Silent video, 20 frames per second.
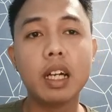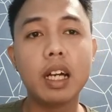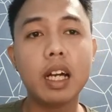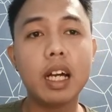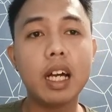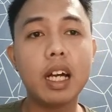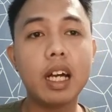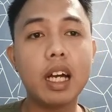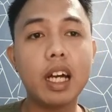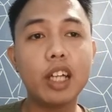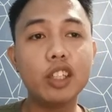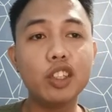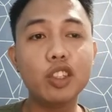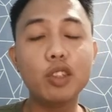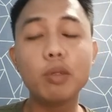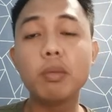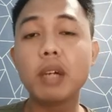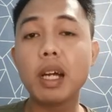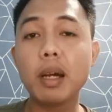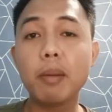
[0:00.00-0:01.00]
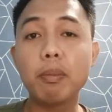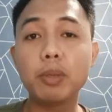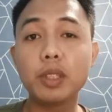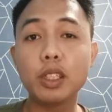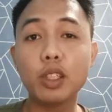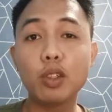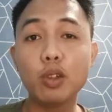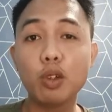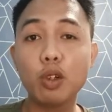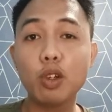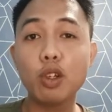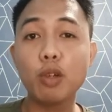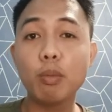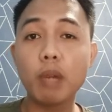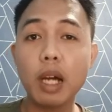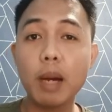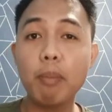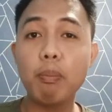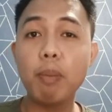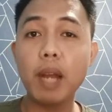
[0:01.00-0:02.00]
uh, ano yung mga siguro
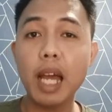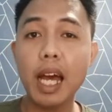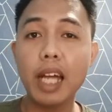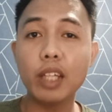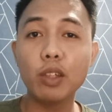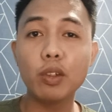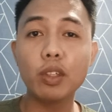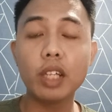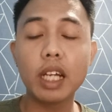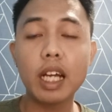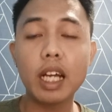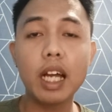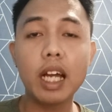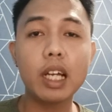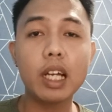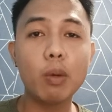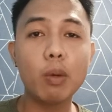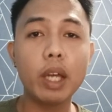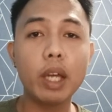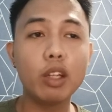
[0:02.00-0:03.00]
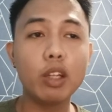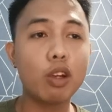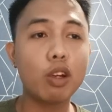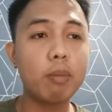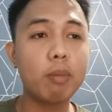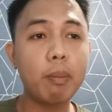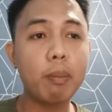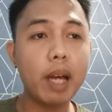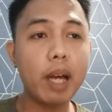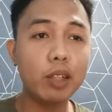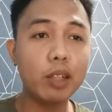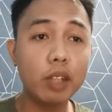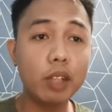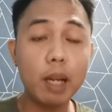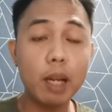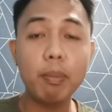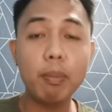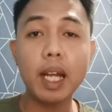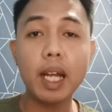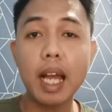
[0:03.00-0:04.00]
yung mga plano na gagawin or paano
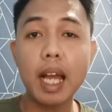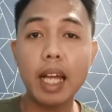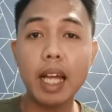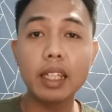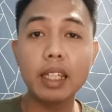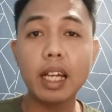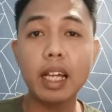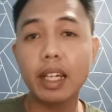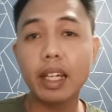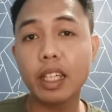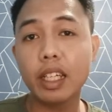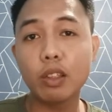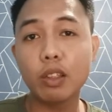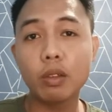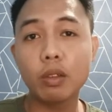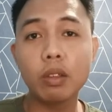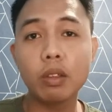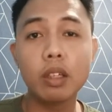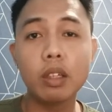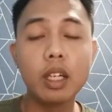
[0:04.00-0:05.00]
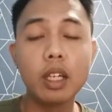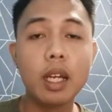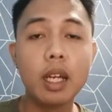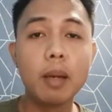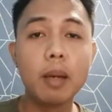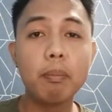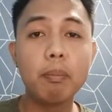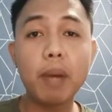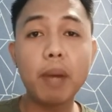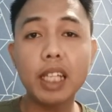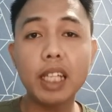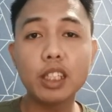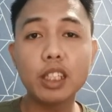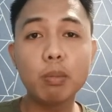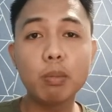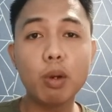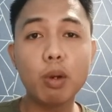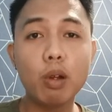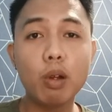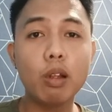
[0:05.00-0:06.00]
nila pag-aandaan itong
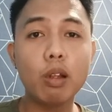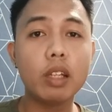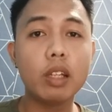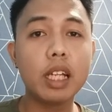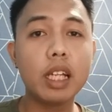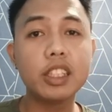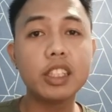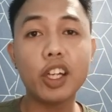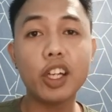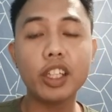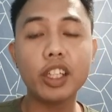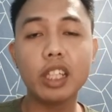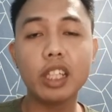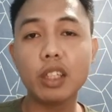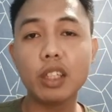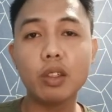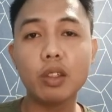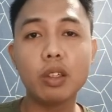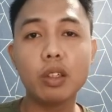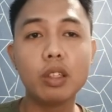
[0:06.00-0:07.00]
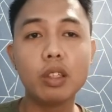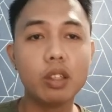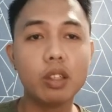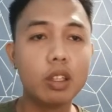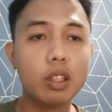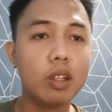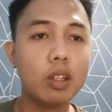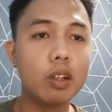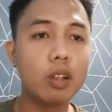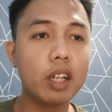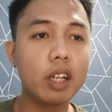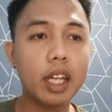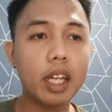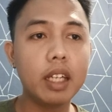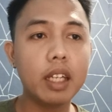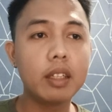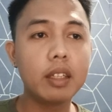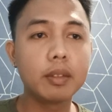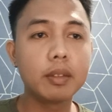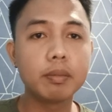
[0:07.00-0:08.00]
possible na sakit na to.
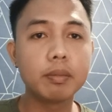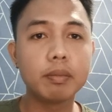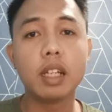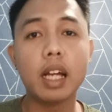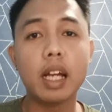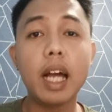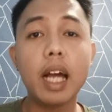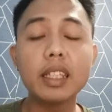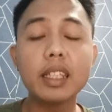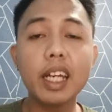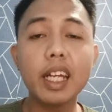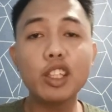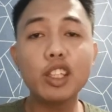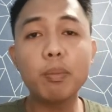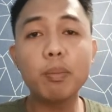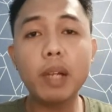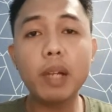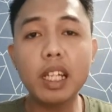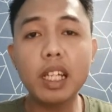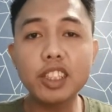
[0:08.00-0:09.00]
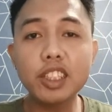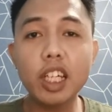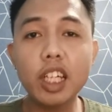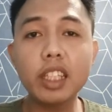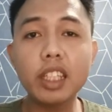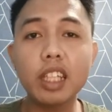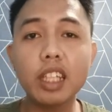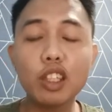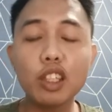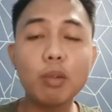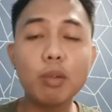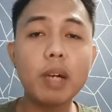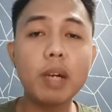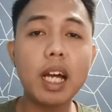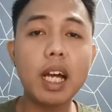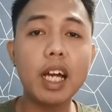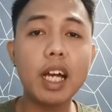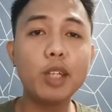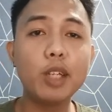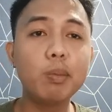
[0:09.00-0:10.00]
Okay? At ito palang sakit na to
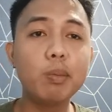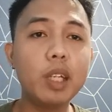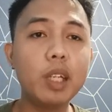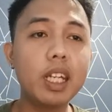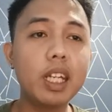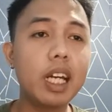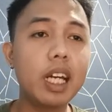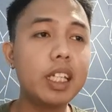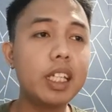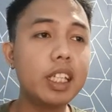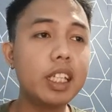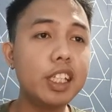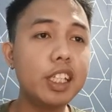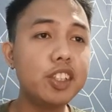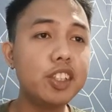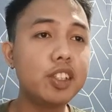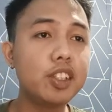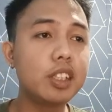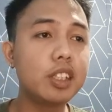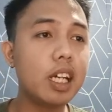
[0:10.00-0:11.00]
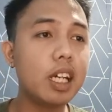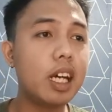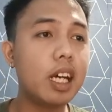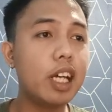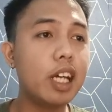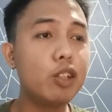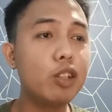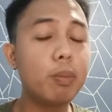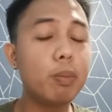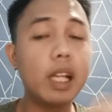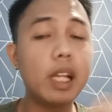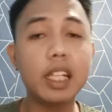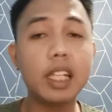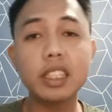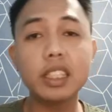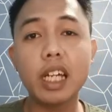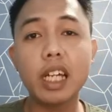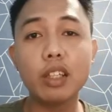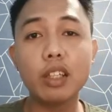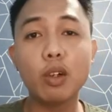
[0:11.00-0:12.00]
mga kaibigan is uh, ano pa lang
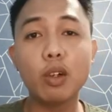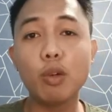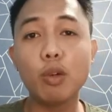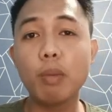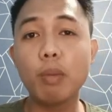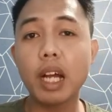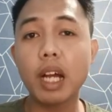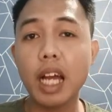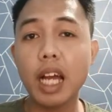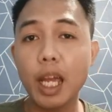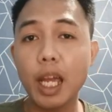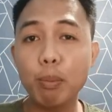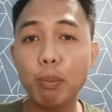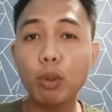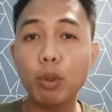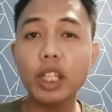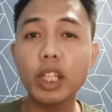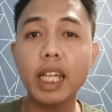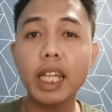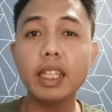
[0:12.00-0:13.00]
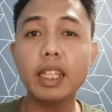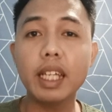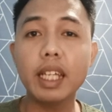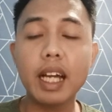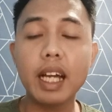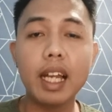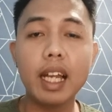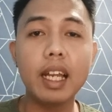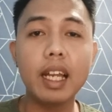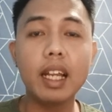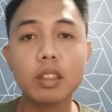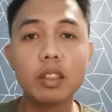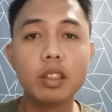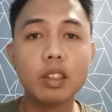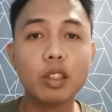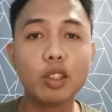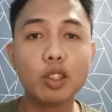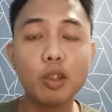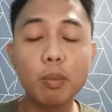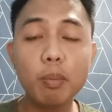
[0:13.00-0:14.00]
siya no, kumbaga hypothetical.
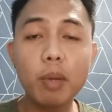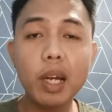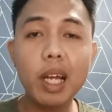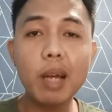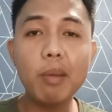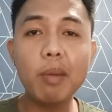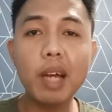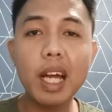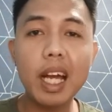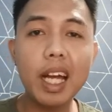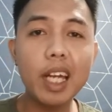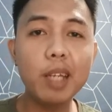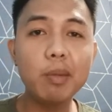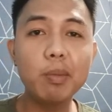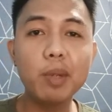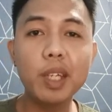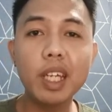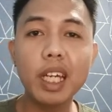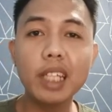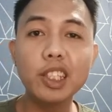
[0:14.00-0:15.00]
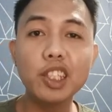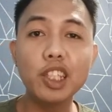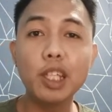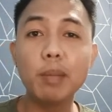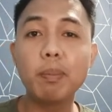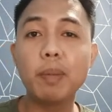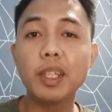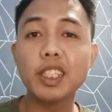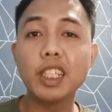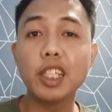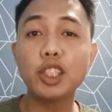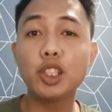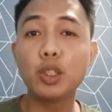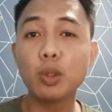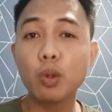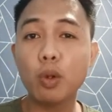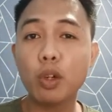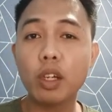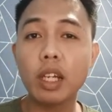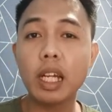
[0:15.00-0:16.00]
Kumbaga mga kaibigan, hindi pa siya
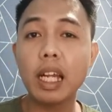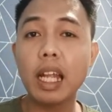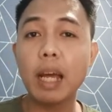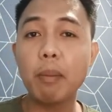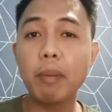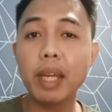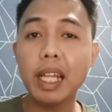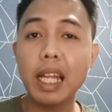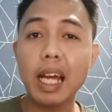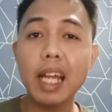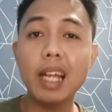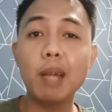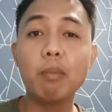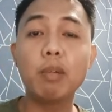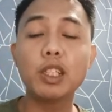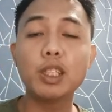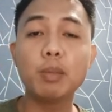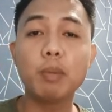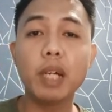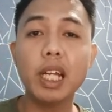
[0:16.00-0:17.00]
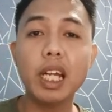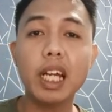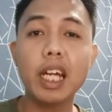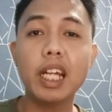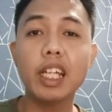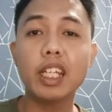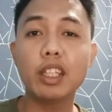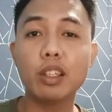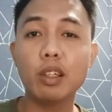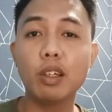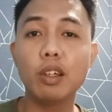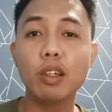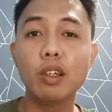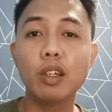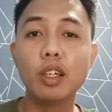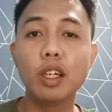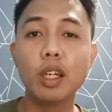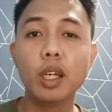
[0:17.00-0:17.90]
sure na may lalabas ba na ganito.